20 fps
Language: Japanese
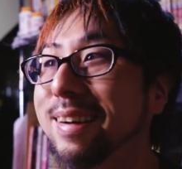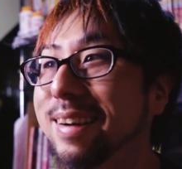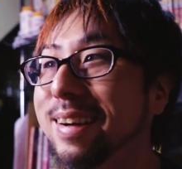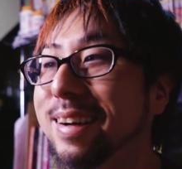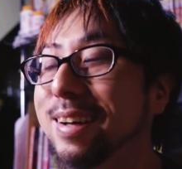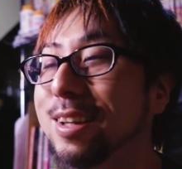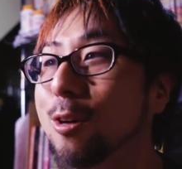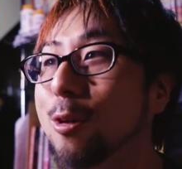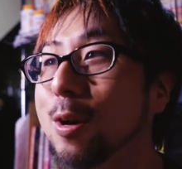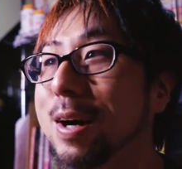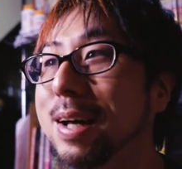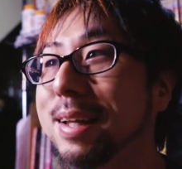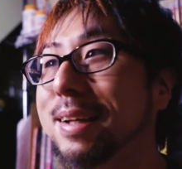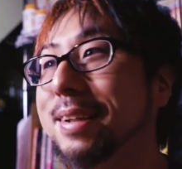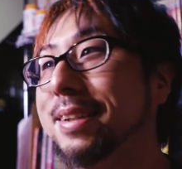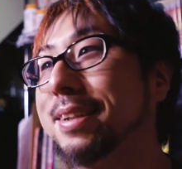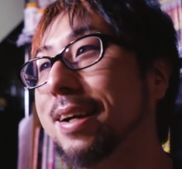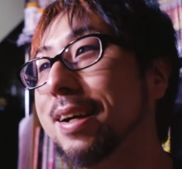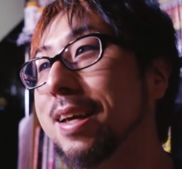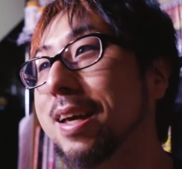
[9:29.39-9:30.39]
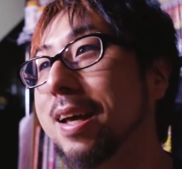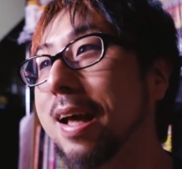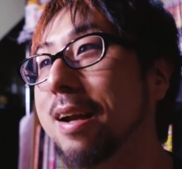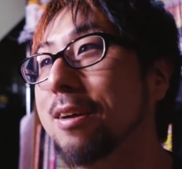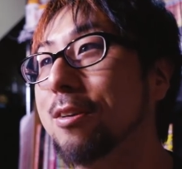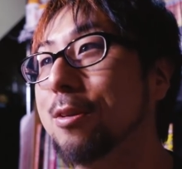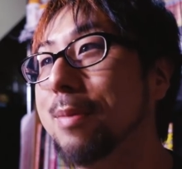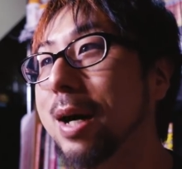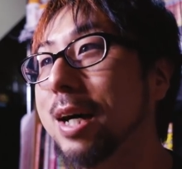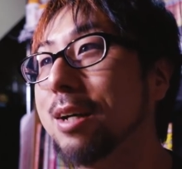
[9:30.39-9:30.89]
あの、お話が聞け
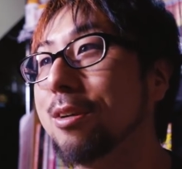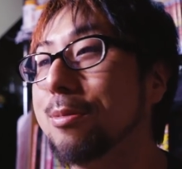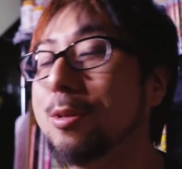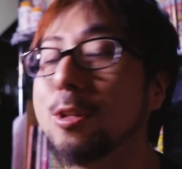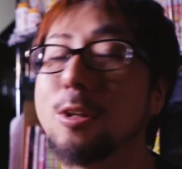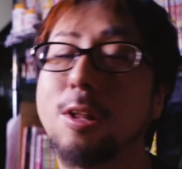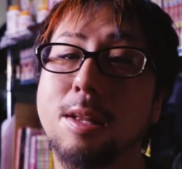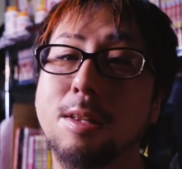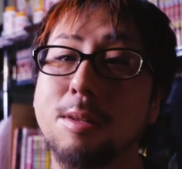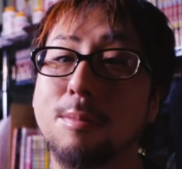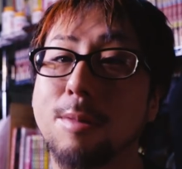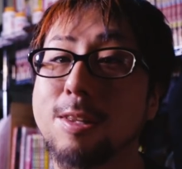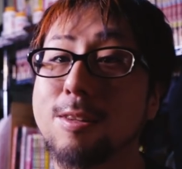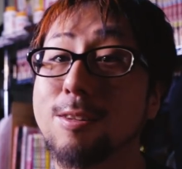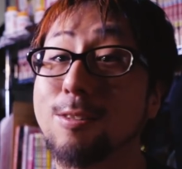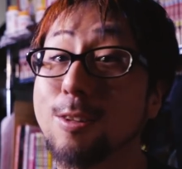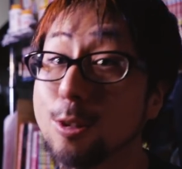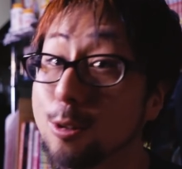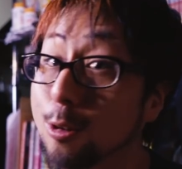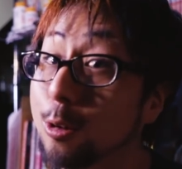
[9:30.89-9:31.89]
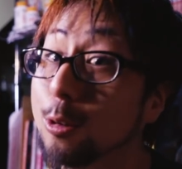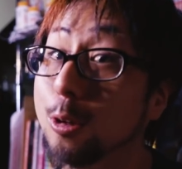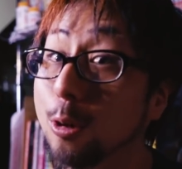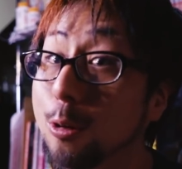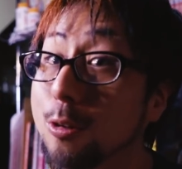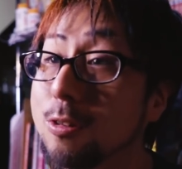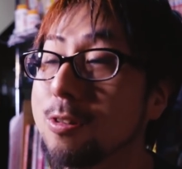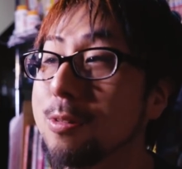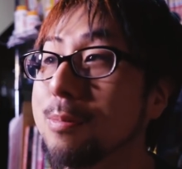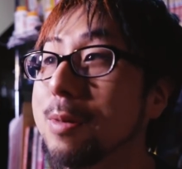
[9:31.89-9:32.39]
る番組となってますので、すごく
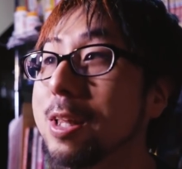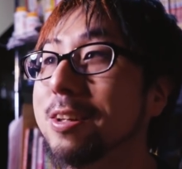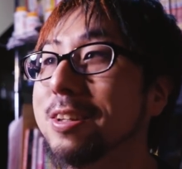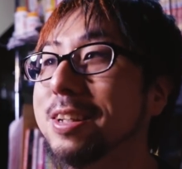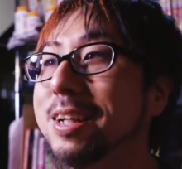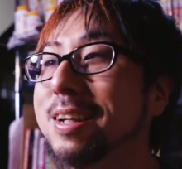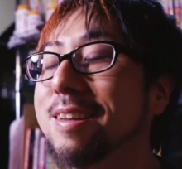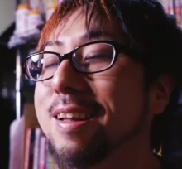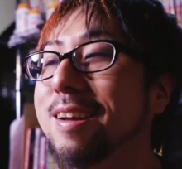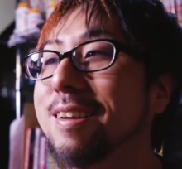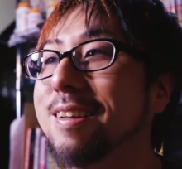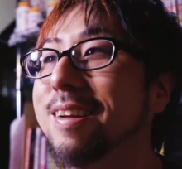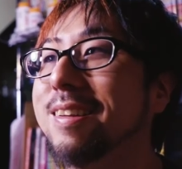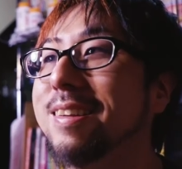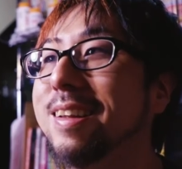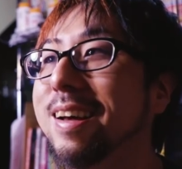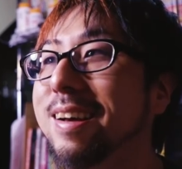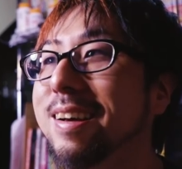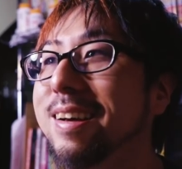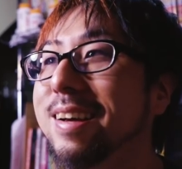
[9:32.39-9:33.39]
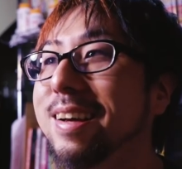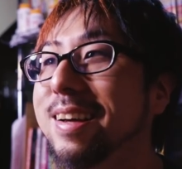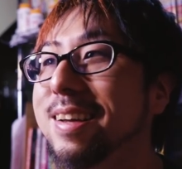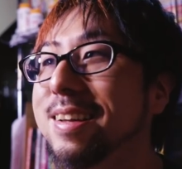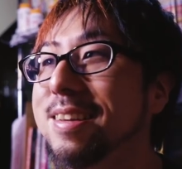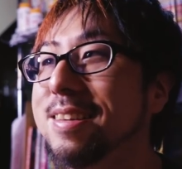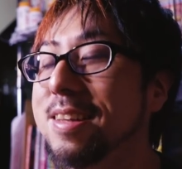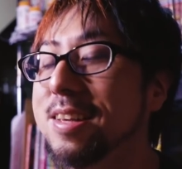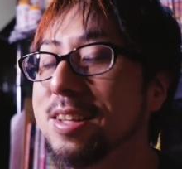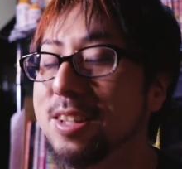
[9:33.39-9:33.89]
おすすめのチャンネルなんで、
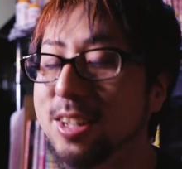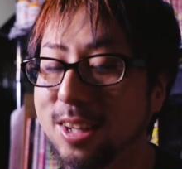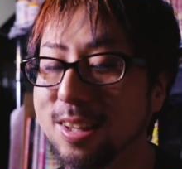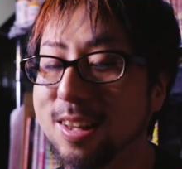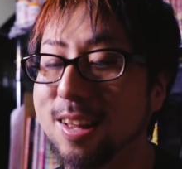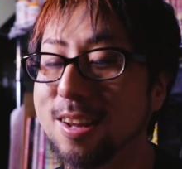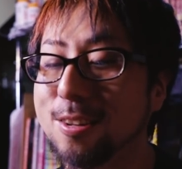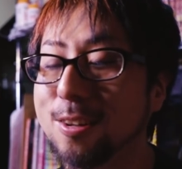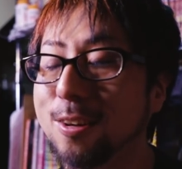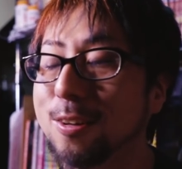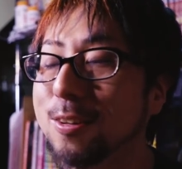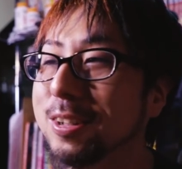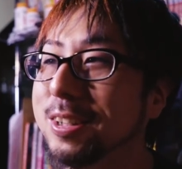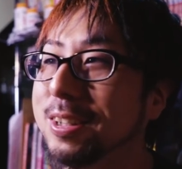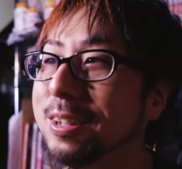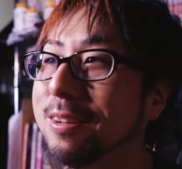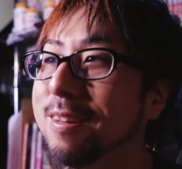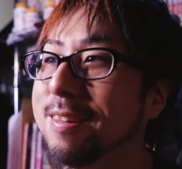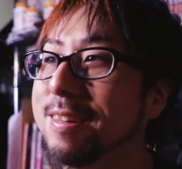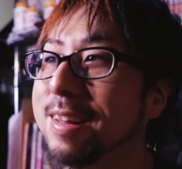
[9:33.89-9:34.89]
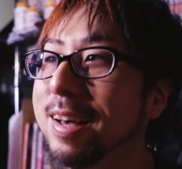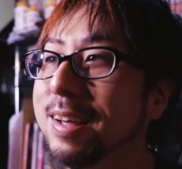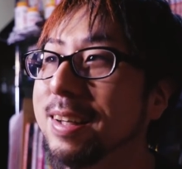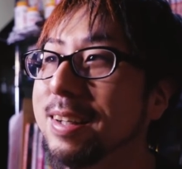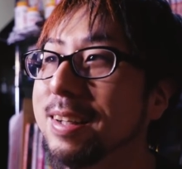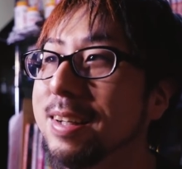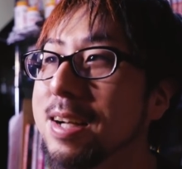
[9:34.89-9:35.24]
ぜひチャンネル登録してください。